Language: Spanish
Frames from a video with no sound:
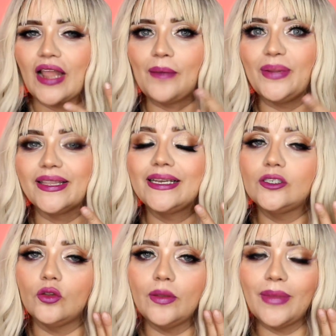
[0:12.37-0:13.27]
aparte que
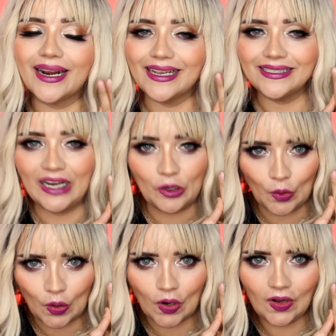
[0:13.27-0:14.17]
son de marcas de
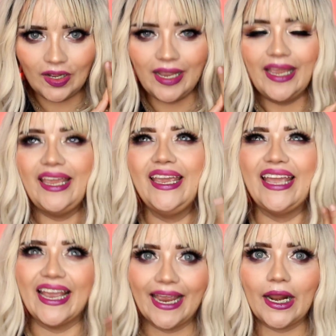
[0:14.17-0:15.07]
lujo y
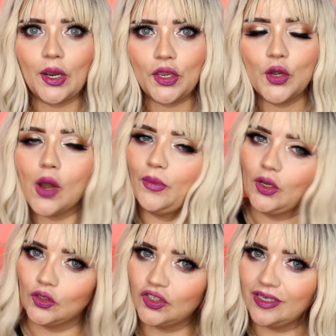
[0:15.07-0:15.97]
que creo yo a mi
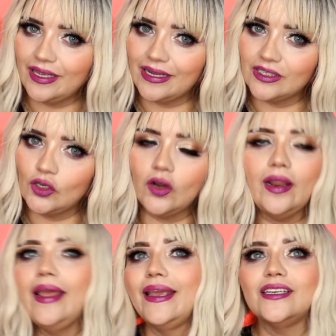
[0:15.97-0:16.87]

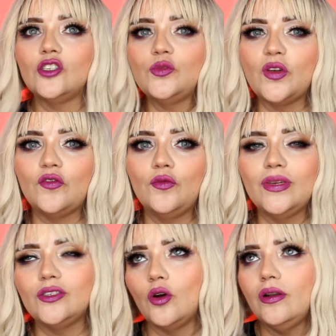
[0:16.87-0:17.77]
consideración que estos
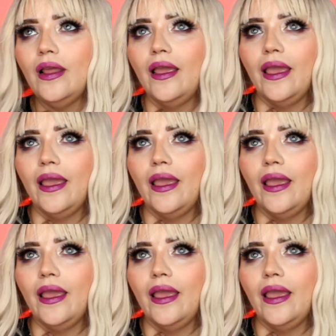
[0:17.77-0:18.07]
perfumes son